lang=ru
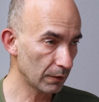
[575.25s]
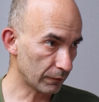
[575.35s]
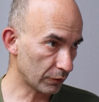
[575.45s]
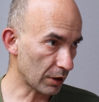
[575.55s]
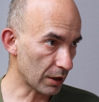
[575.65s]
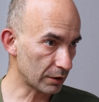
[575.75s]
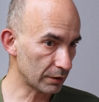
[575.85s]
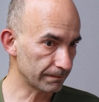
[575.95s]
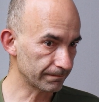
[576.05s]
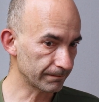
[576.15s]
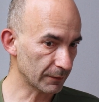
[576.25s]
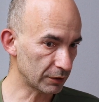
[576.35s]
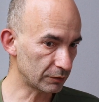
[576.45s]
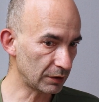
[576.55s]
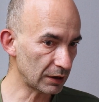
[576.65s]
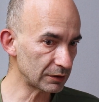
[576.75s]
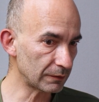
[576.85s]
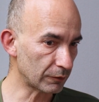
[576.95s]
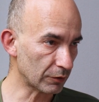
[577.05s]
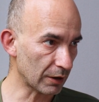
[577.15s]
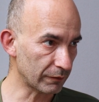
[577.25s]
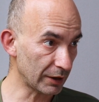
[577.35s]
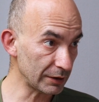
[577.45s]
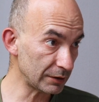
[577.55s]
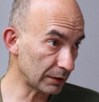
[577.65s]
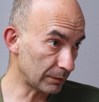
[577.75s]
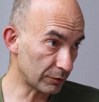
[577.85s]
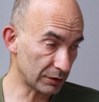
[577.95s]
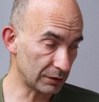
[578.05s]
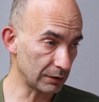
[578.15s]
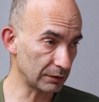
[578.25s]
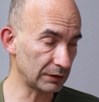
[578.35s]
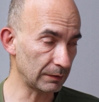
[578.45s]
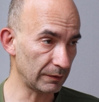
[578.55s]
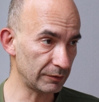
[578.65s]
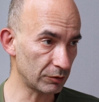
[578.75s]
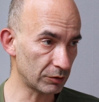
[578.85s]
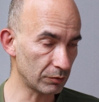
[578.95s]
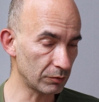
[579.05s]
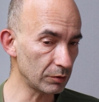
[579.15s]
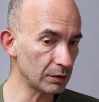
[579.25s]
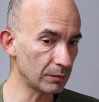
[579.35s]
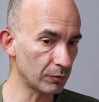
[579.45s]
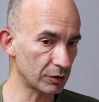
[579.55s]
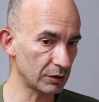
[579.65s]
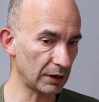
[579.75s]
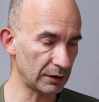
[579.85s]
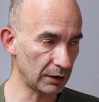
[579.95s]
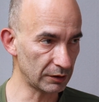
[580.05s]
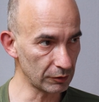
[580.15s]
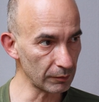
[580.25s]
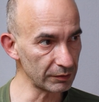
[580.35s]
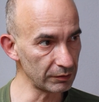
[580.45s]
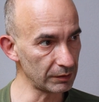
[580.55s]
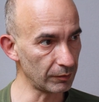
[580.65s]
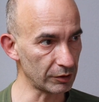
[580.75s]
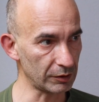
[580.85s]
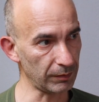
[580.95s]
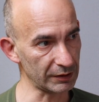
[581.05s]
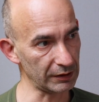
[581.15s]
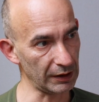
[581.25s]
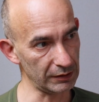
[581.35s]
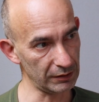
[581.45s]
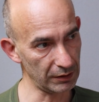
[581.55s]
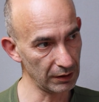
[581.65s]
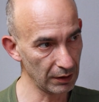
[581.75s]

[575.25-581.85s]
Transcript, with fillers: в руках государства, в руках власти, она может сделать с тобой все, что угодно, может отнять собственность, может послать